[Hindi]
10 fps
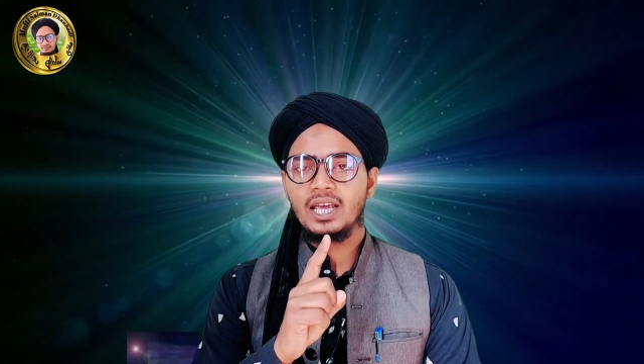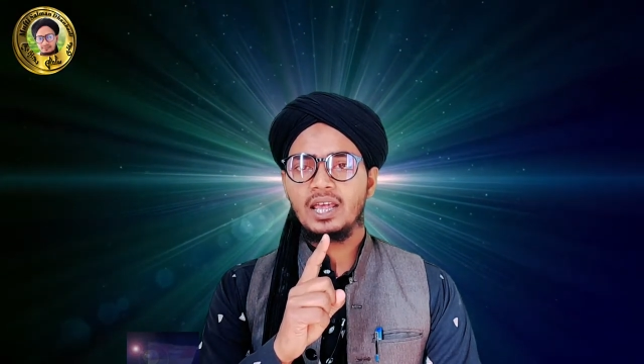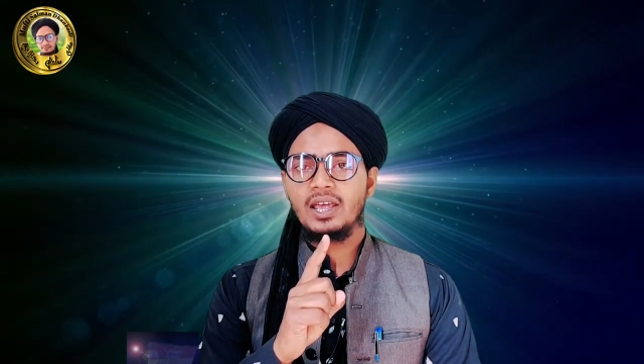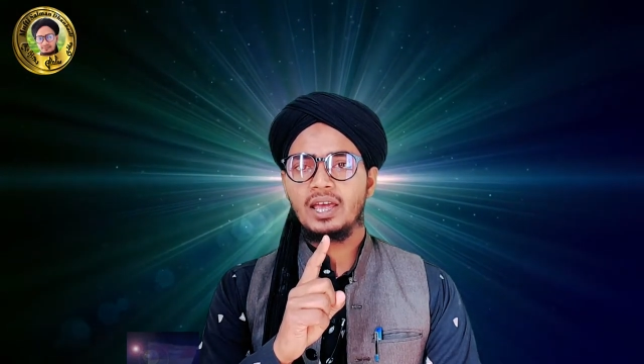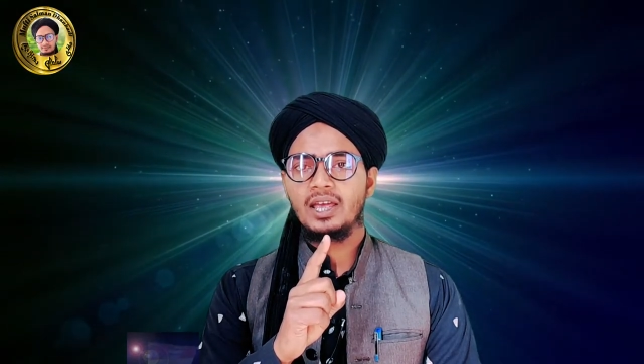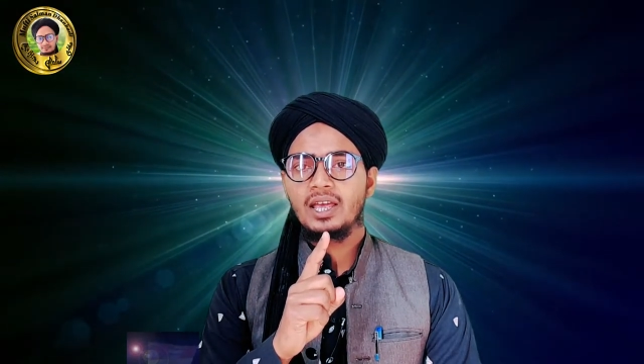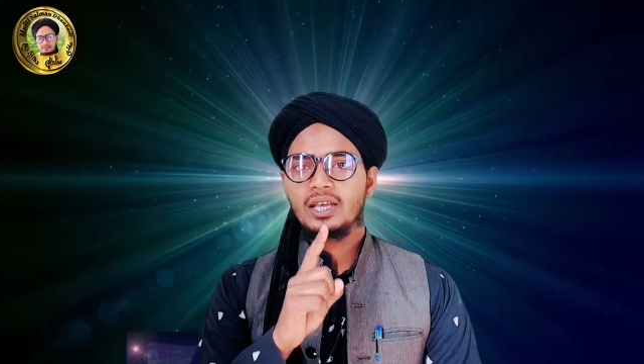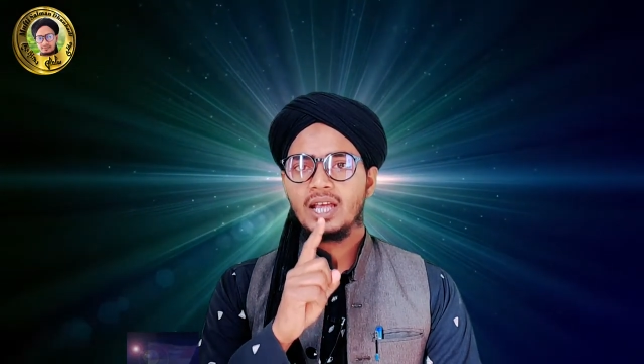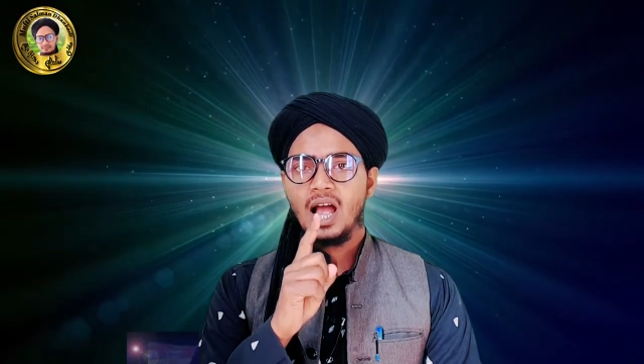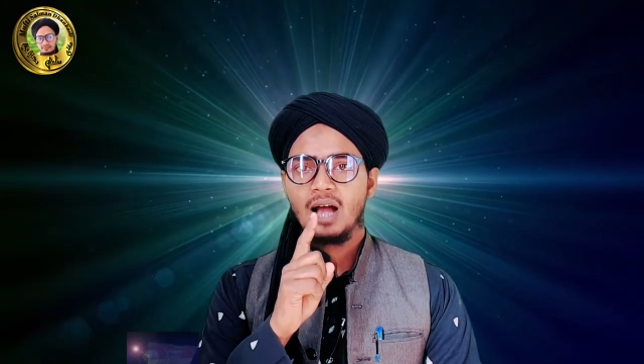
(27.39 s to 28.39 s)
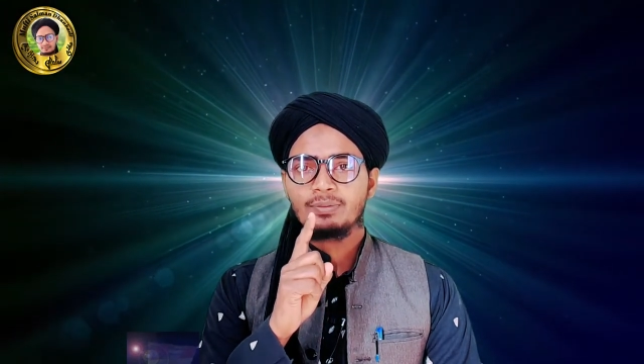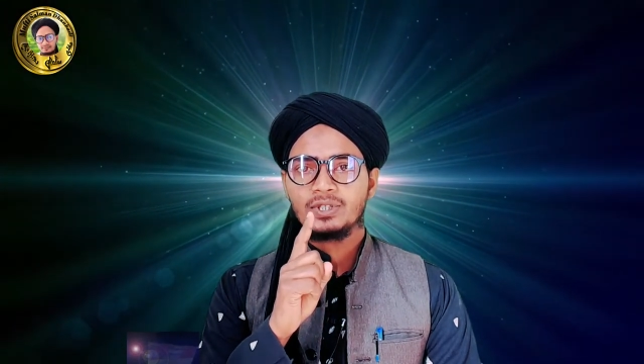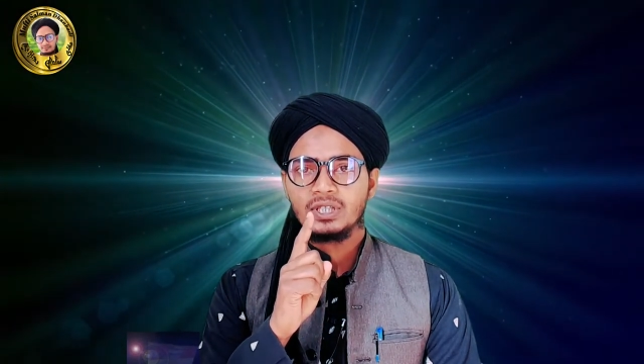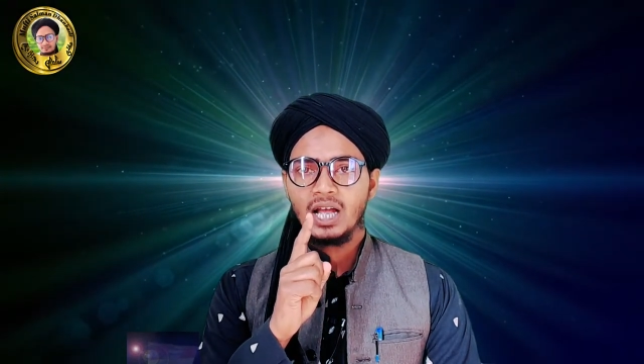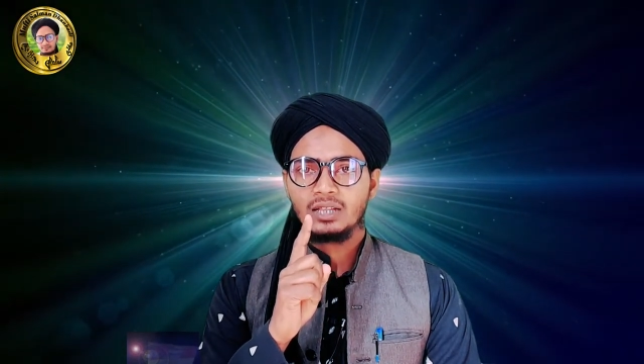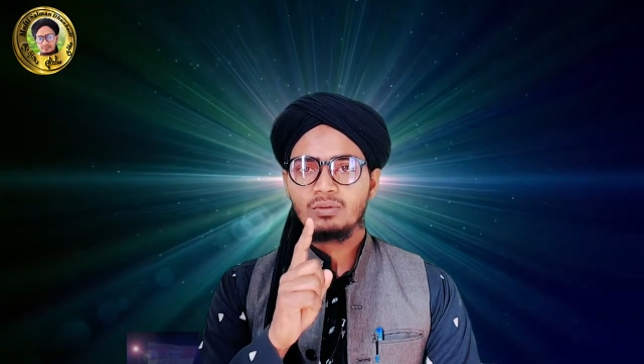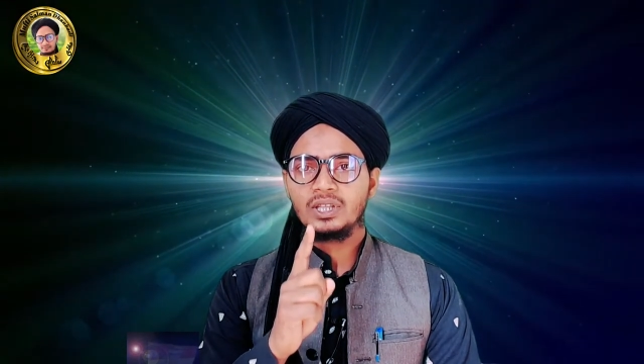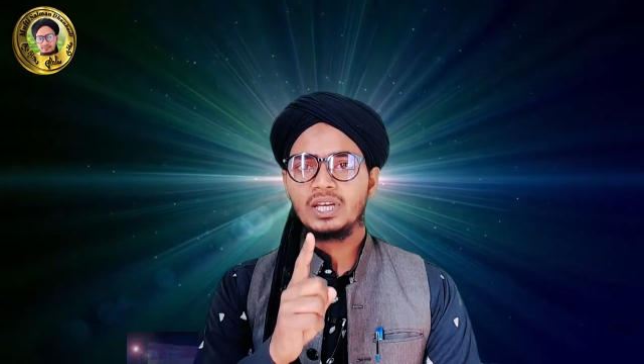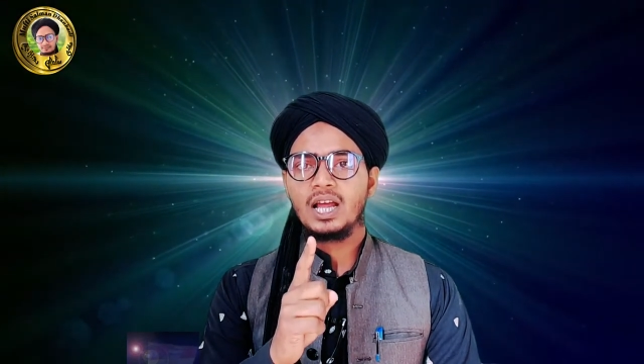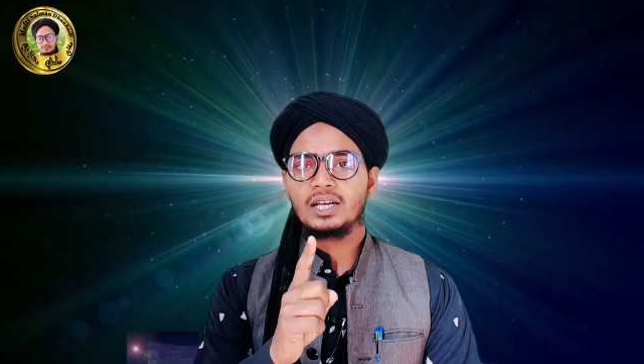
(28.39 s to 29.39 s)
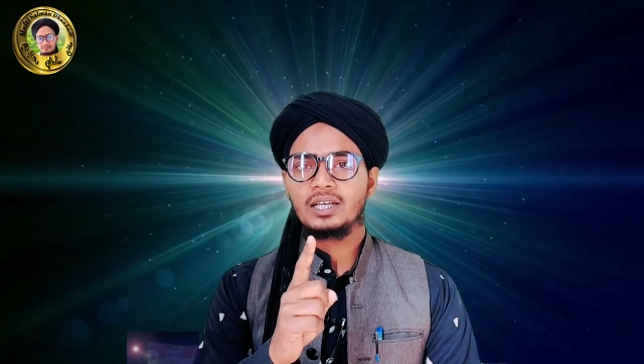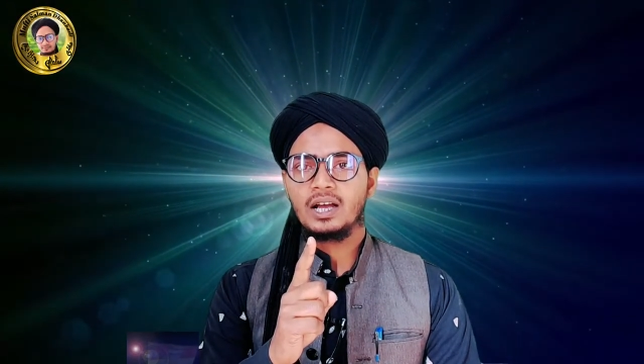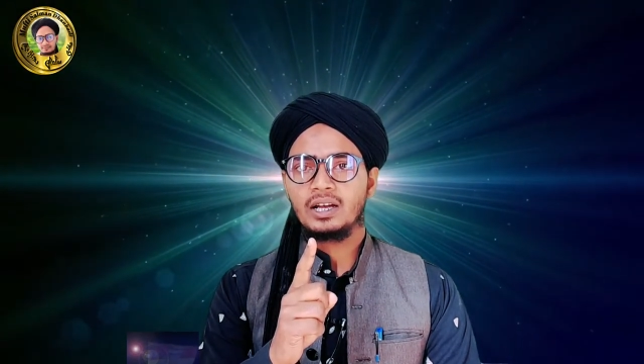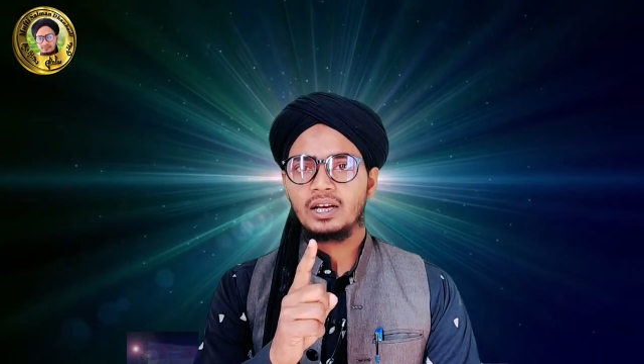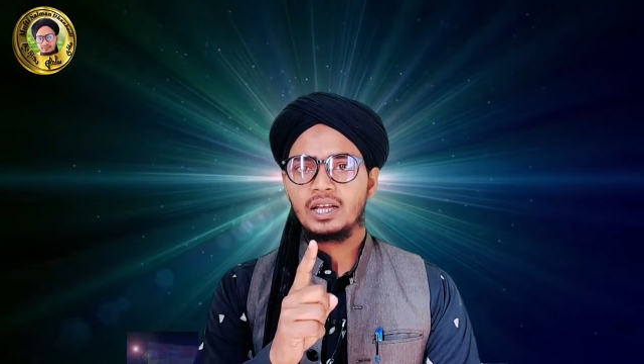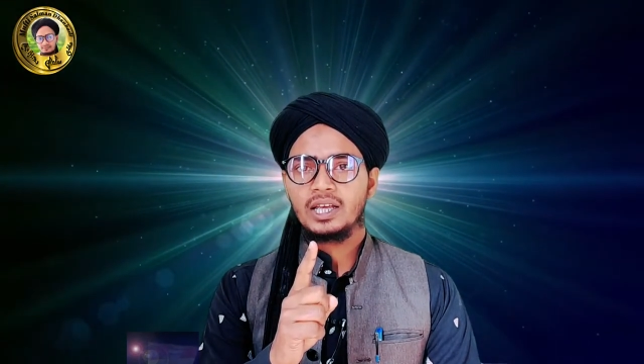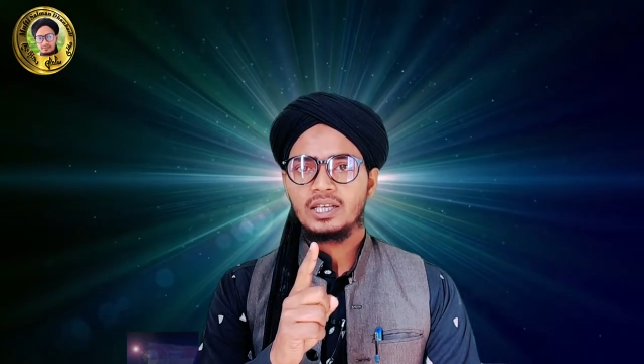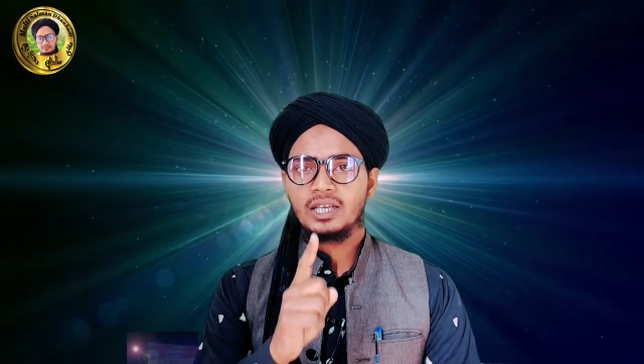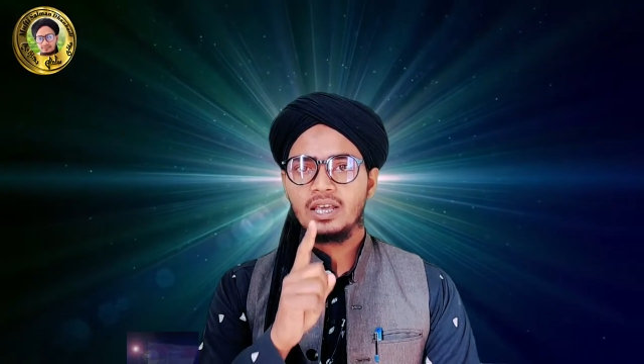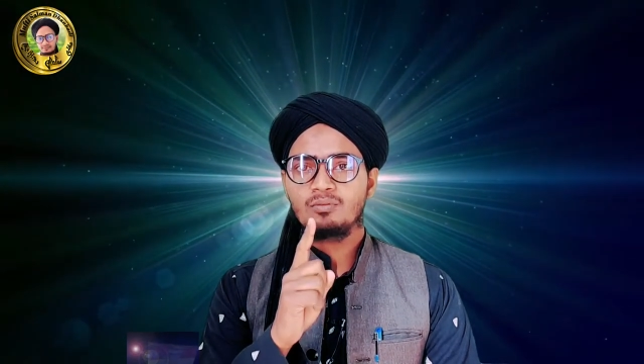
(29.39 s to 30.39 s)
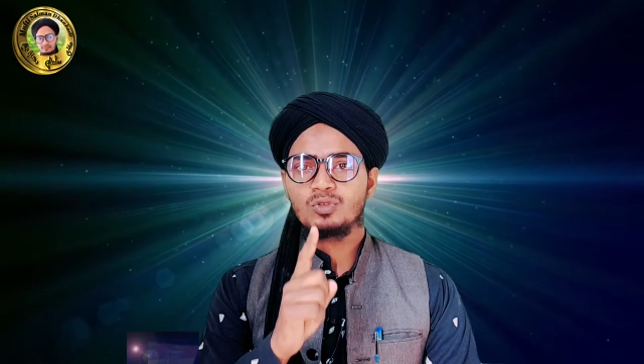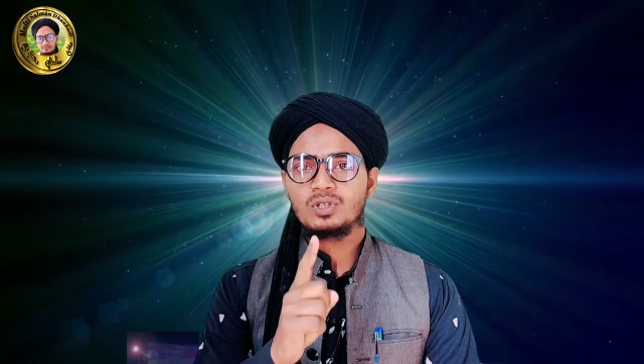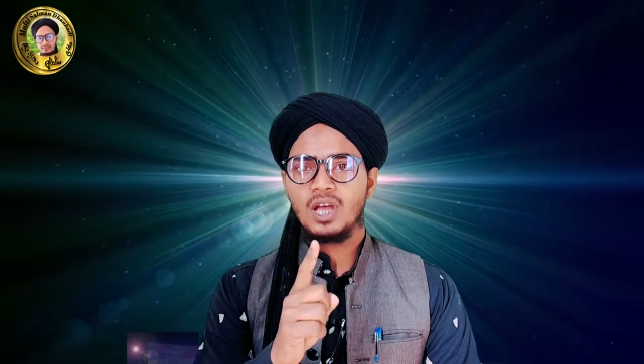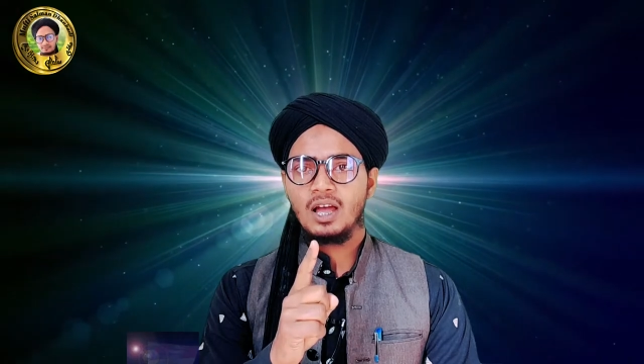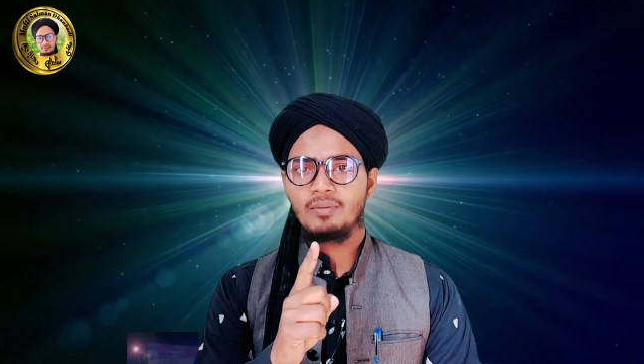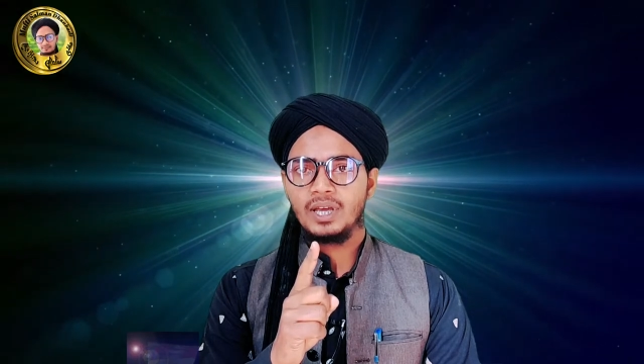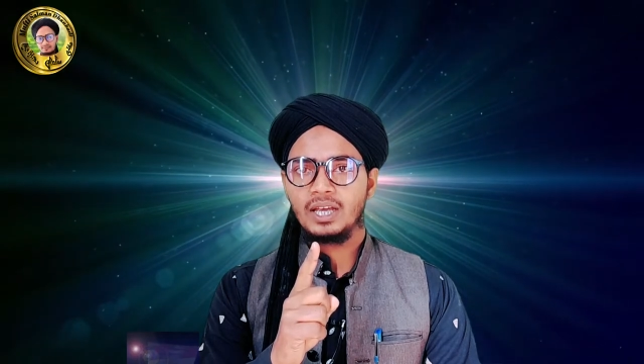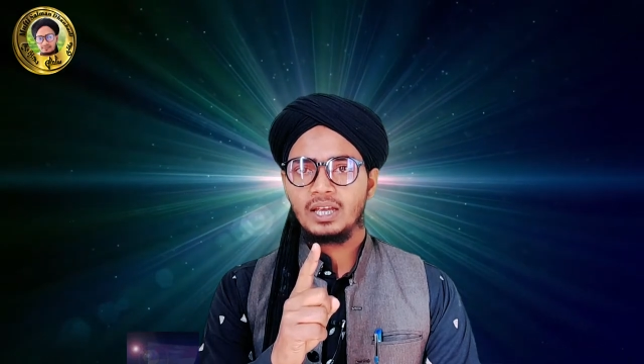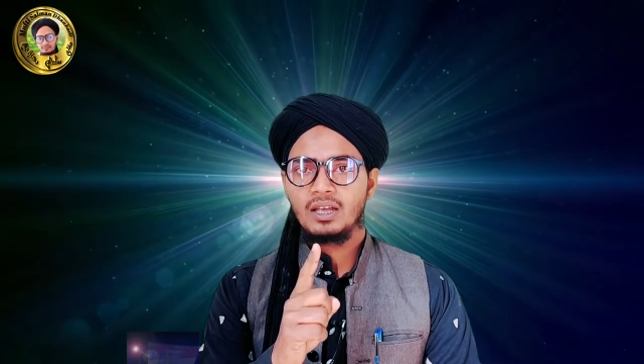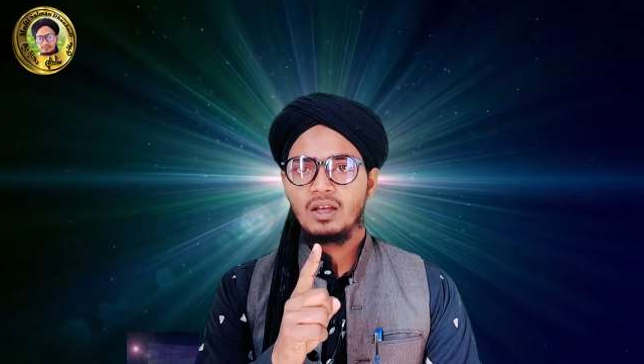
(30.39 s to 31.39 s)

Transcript: यही है कि आप सातवें दिन अकीका करें यही मुस्तहब है